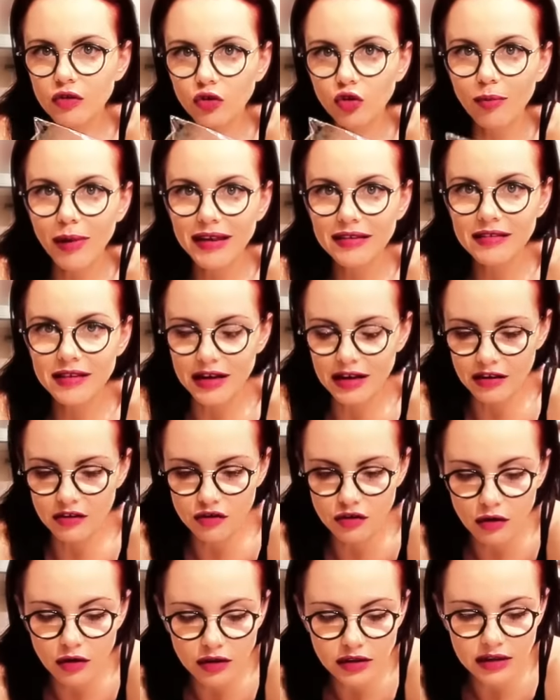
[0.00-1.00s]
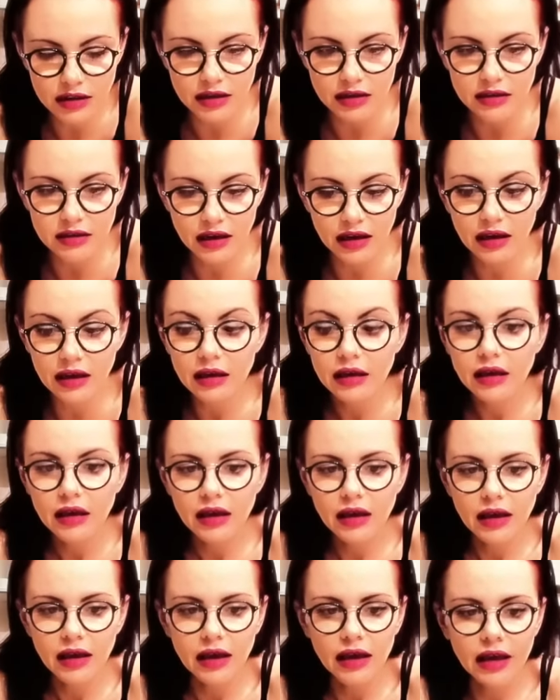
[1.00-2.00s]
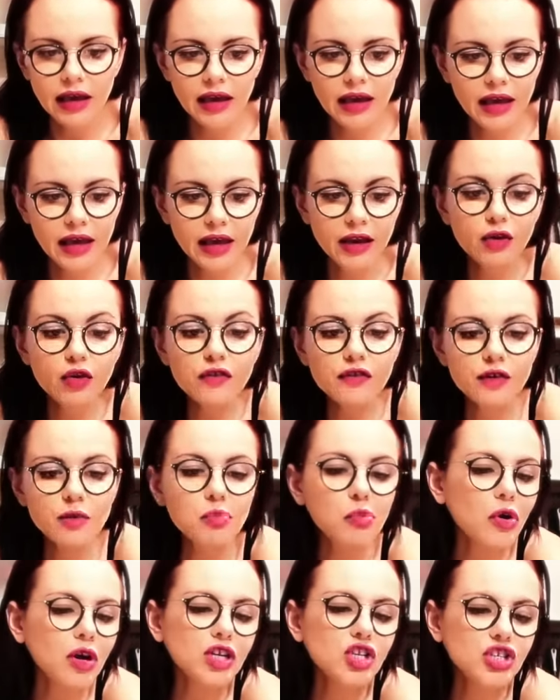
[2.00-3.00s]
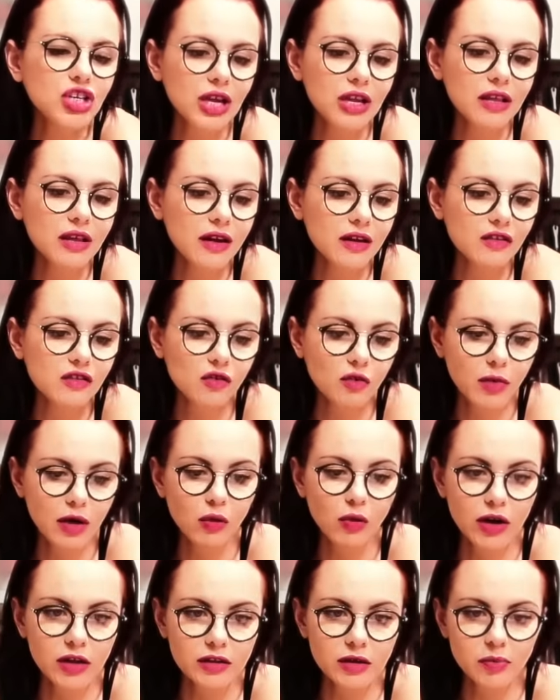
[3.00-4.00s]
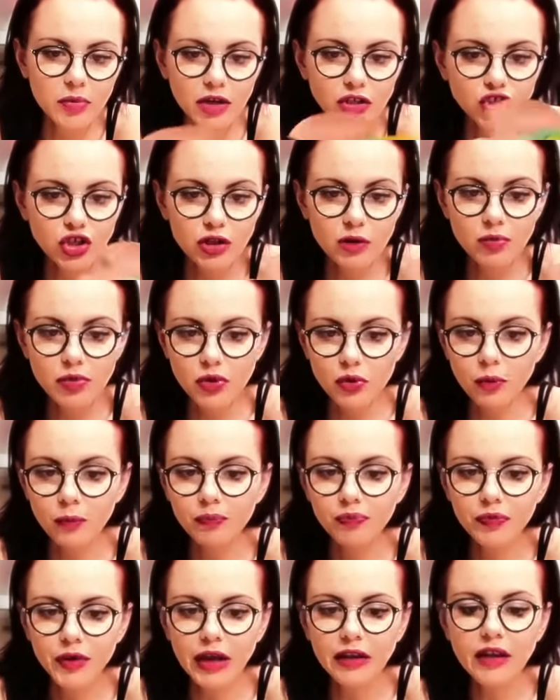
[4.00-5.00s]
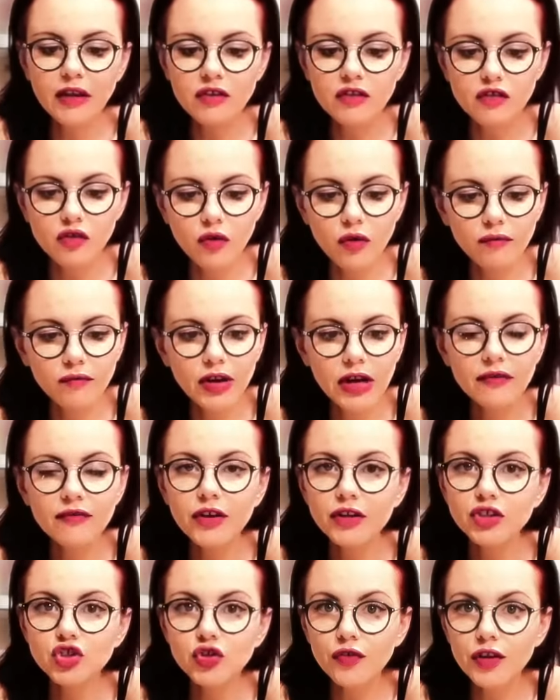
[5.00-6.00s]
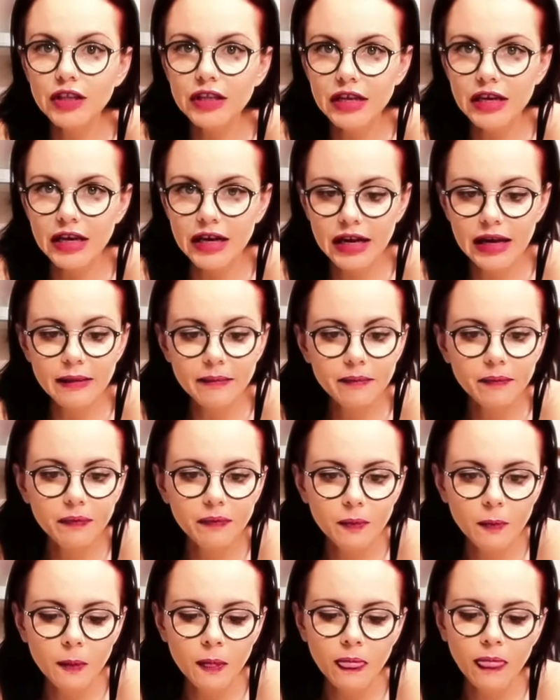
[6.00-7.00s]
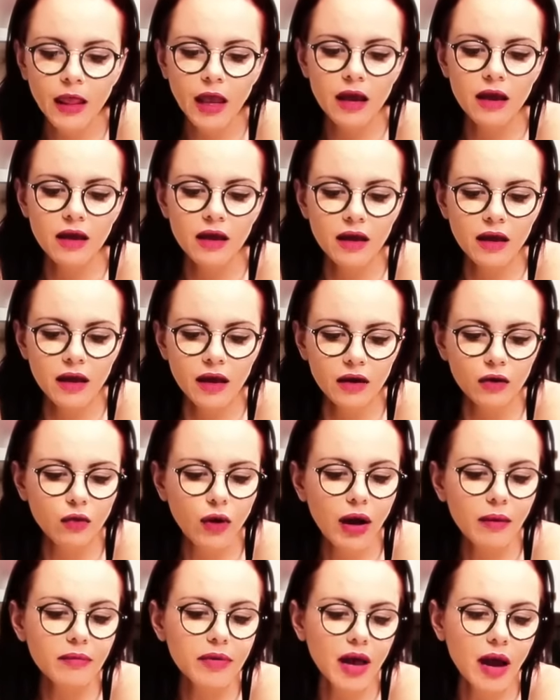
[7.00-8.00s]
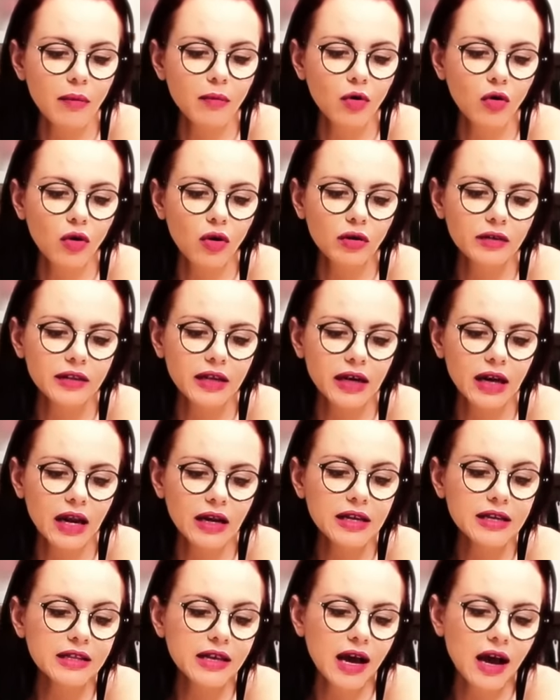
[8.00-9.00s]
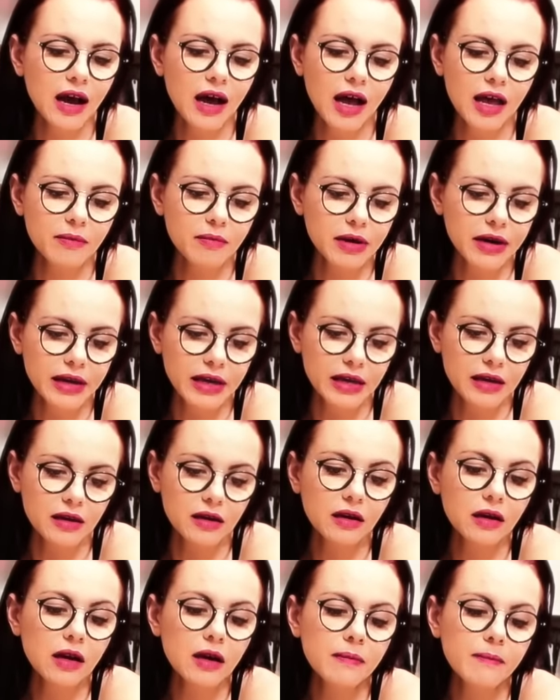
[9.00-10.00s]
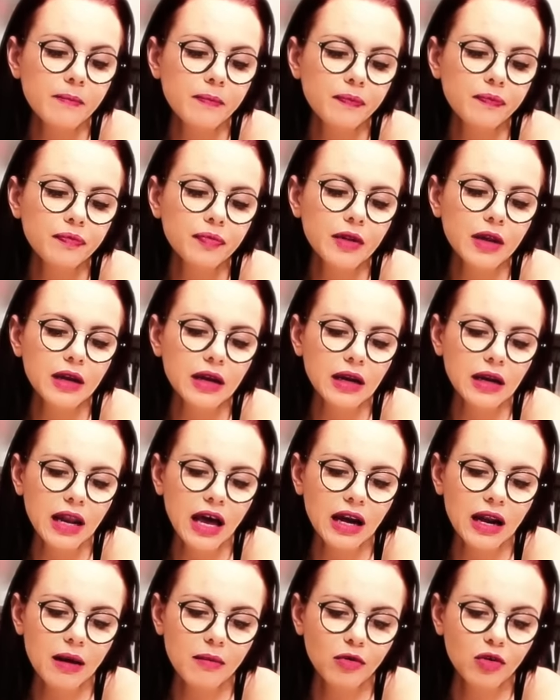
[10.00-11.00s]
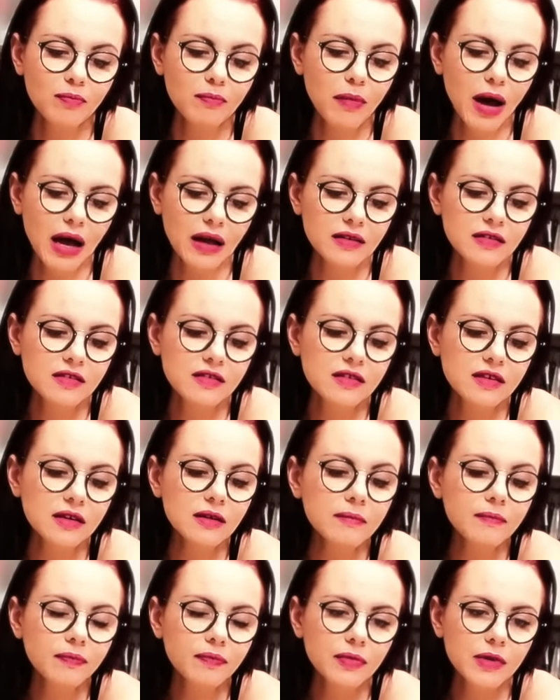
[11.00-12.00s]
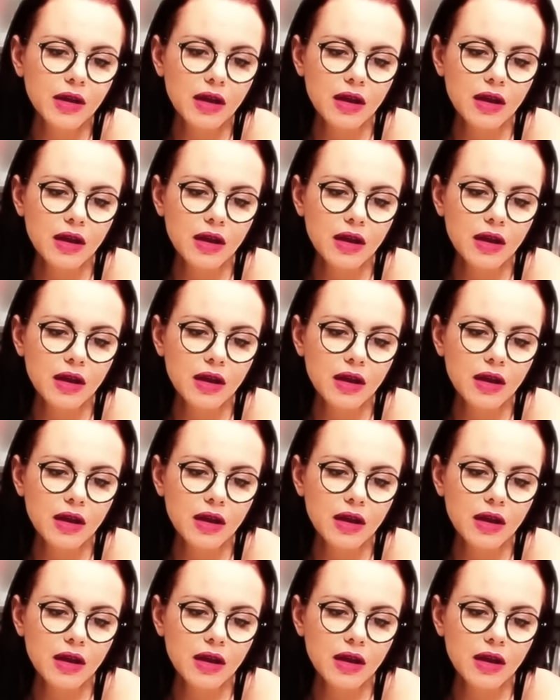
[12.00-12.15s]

sono maschere assortite e così puoi scegliere insomma quale ti piace di più. Adesso ve le faccio vedere. Qua abbiamo della linea I'm Real, la Lemon Mask